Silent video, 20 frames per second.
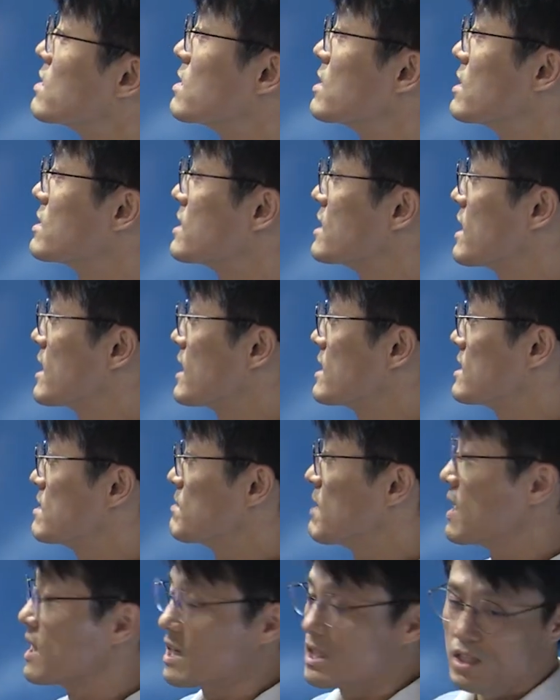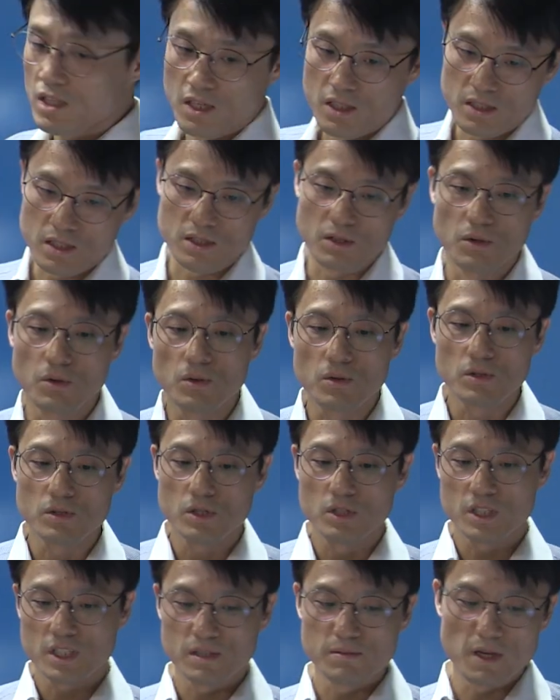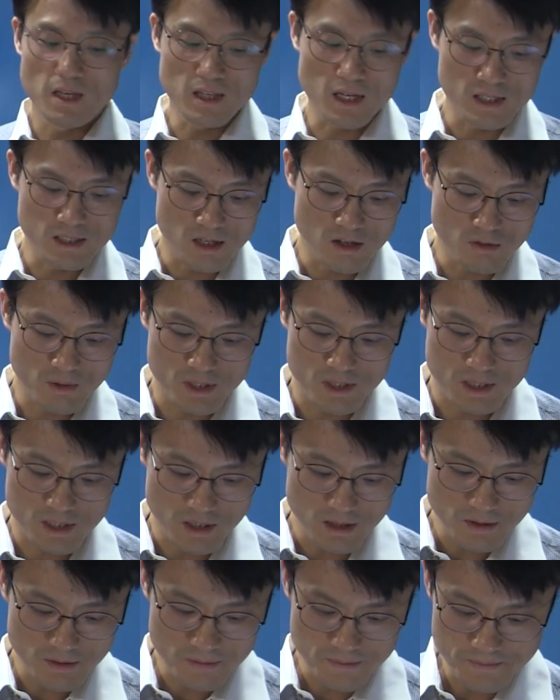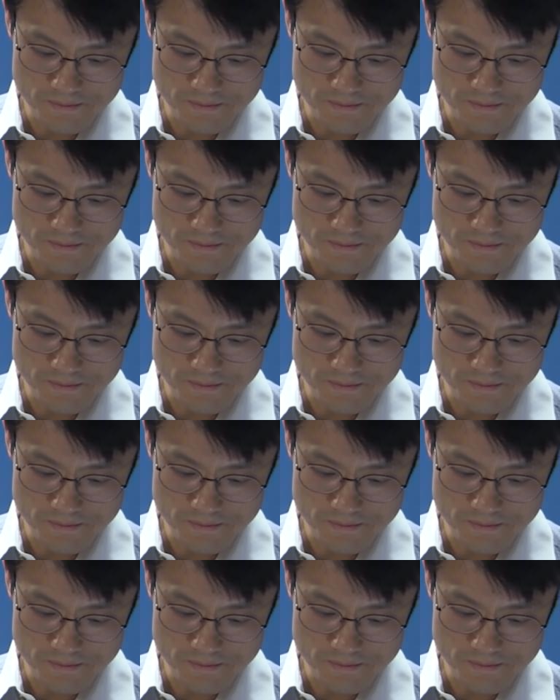네, 제한하지만 또 침해는 아니라고 봤죠.